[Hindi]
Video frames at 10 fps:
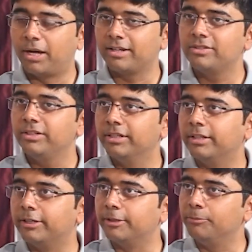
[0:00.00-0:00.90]
पारस जी
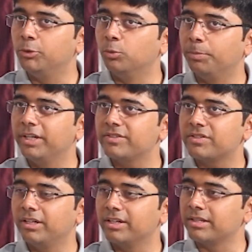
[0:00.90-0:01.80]
यू
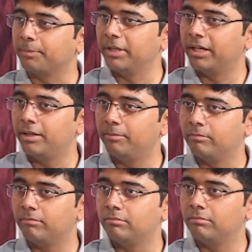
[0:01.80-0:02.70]
का सपना
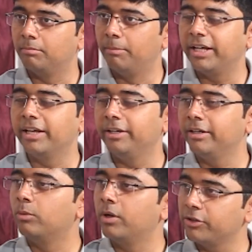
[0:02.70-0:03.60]
मैं ये नहीं
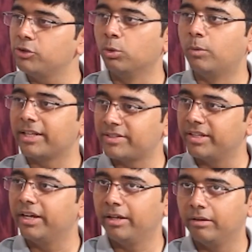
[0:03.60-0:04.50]
कहूँगा कि शुरुआत
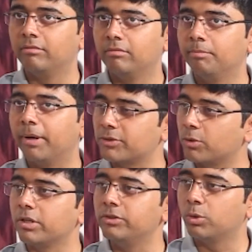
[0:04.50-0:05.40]
से मैं इसको
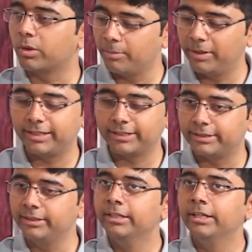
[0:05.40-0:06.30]
संजो कर बैठा
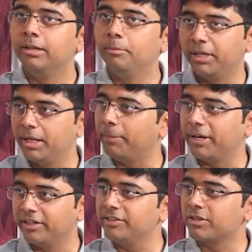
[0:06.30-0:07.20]
था मेरे
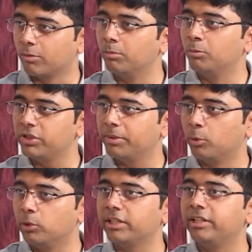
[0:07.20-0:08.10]
पेरेंट्स ज़रूर मुझे
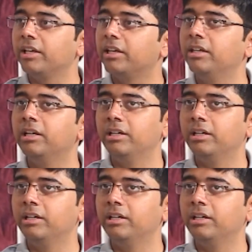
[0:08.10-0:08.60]
बोलते थे कि